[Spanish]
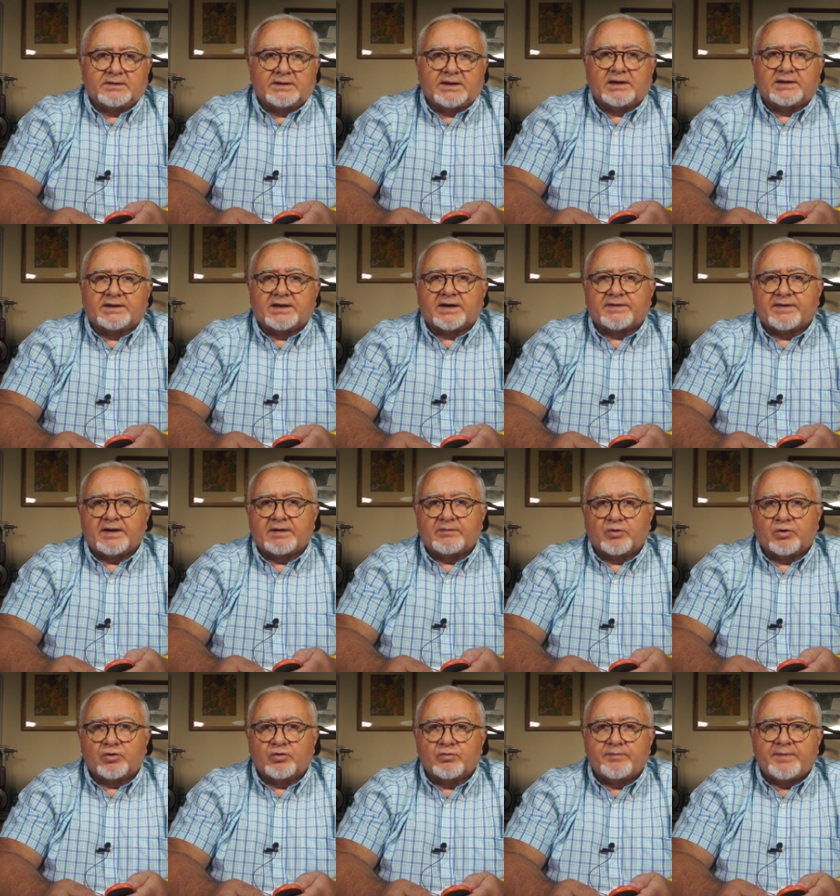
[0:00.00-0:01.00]
el tercer
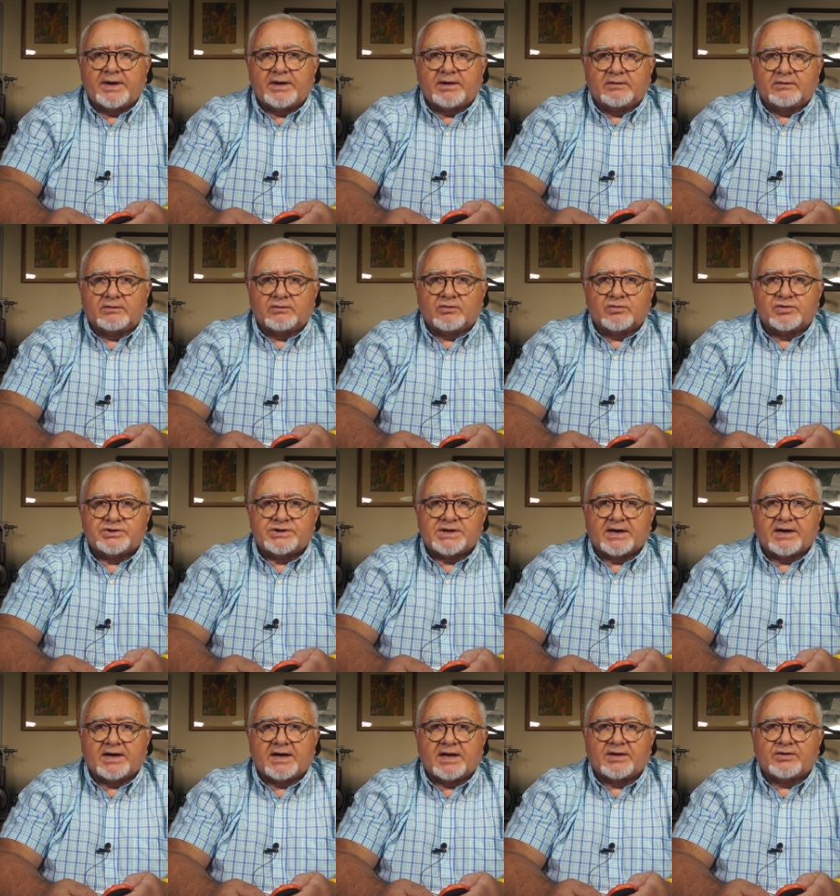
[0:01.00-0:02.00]
volumen
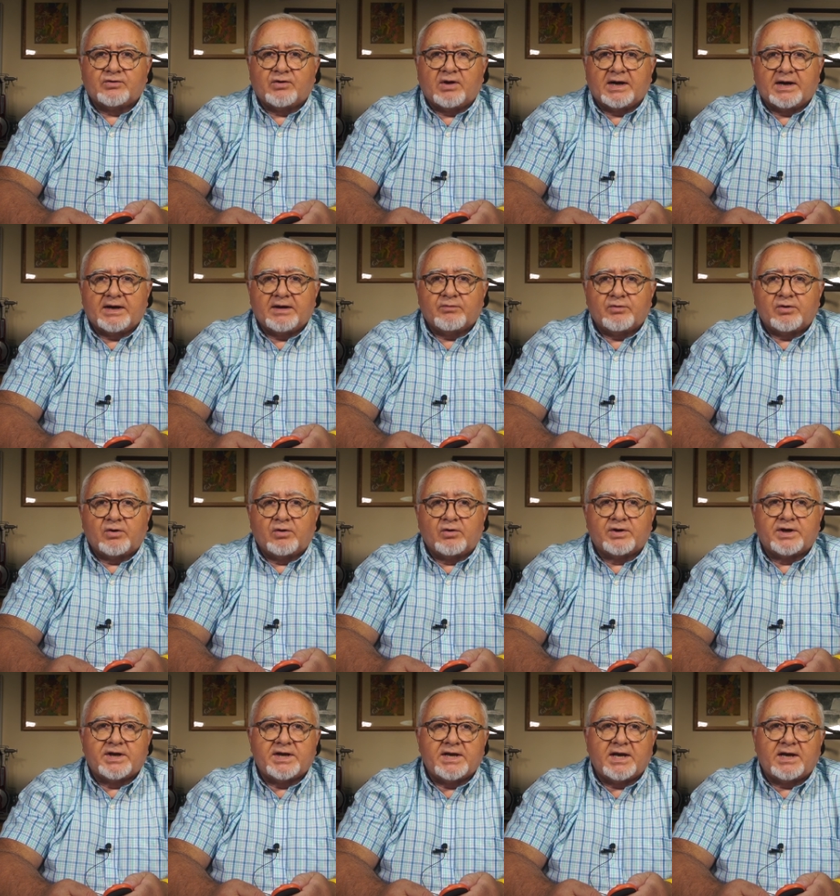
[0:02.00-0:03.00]
consagrado a la
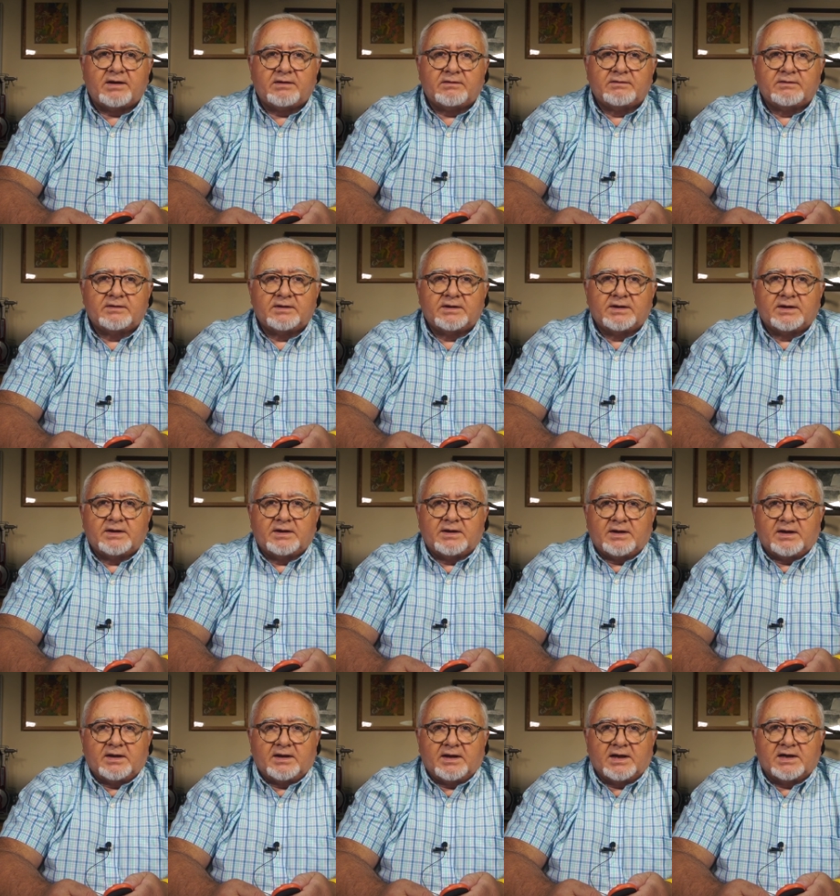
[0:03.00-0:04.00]
neurología,
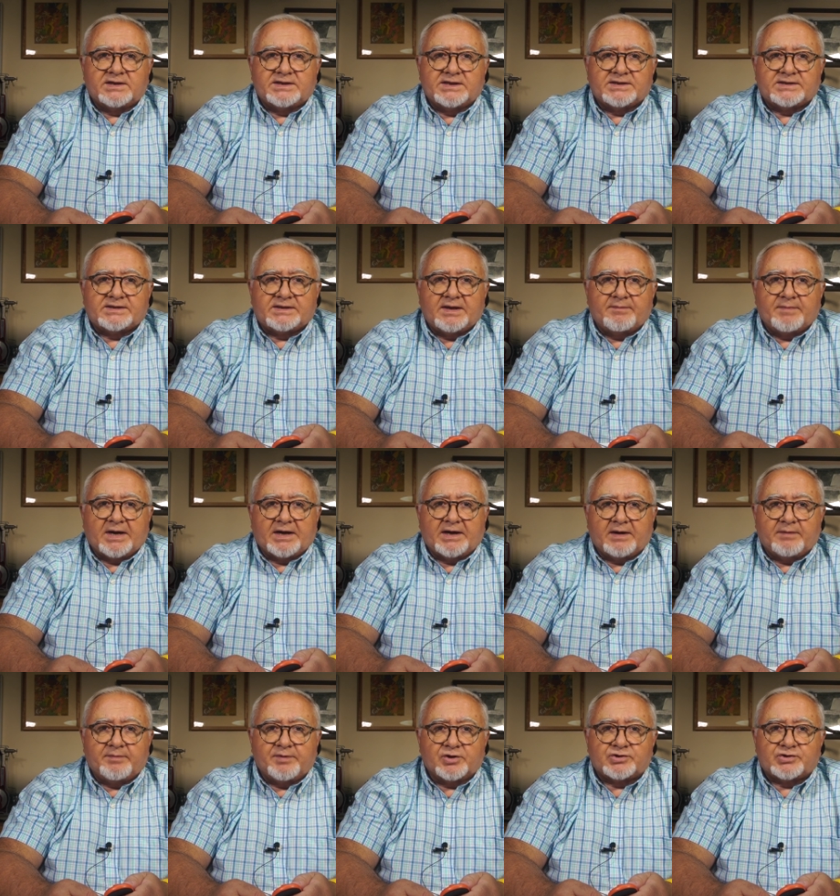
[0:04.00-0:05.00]
el sistema
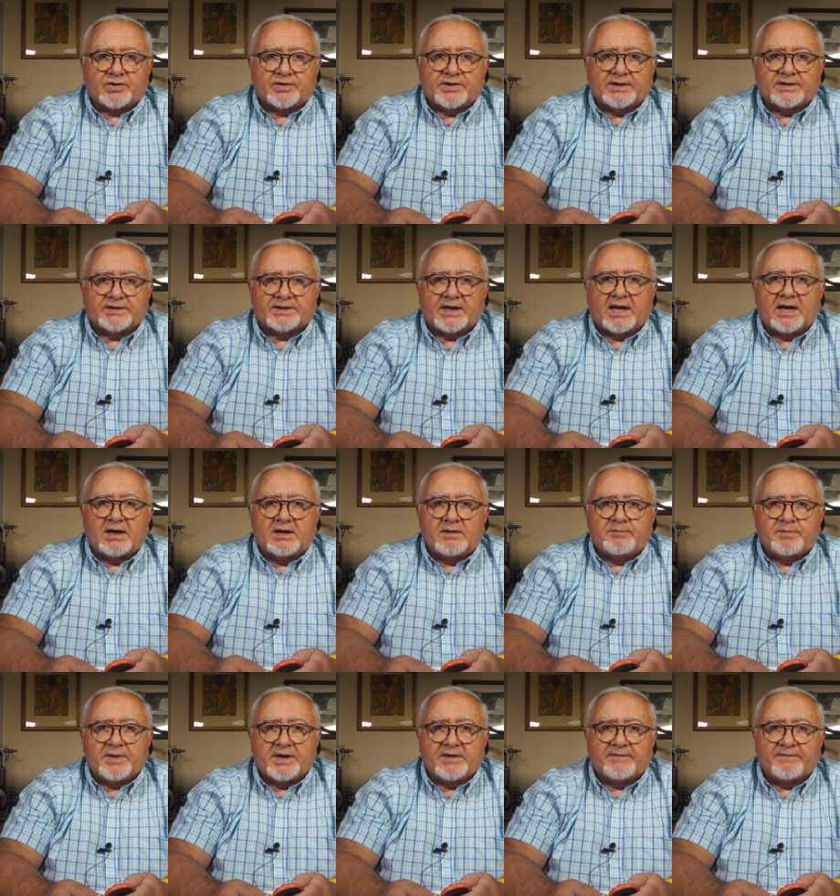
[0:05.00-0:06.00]
nervioso
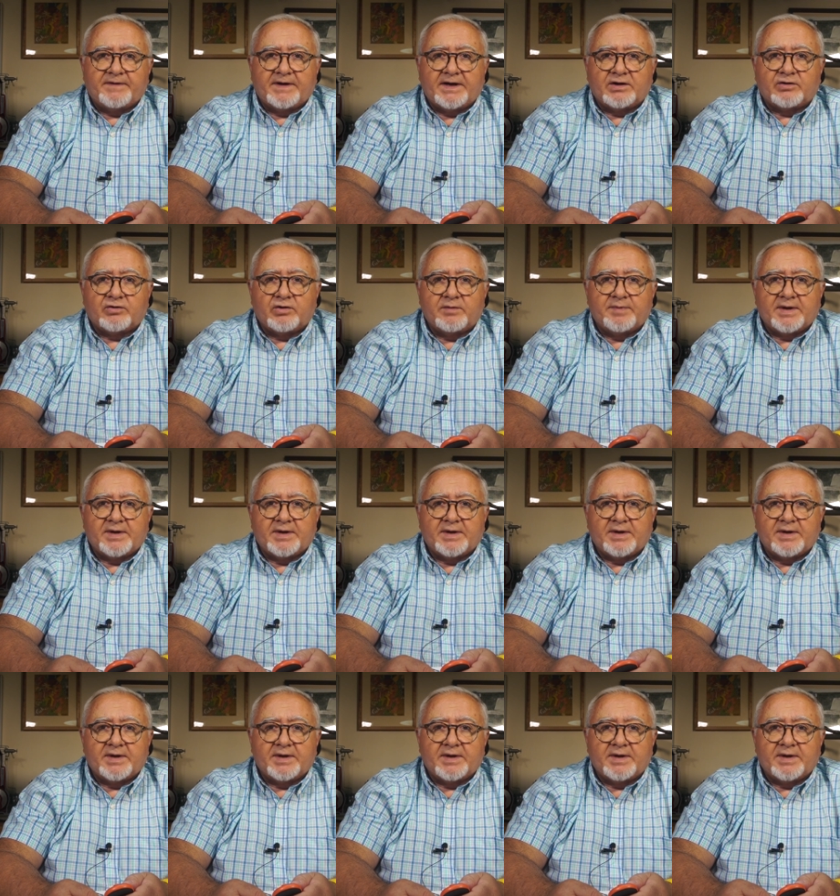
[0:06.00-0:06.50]
central, periférico y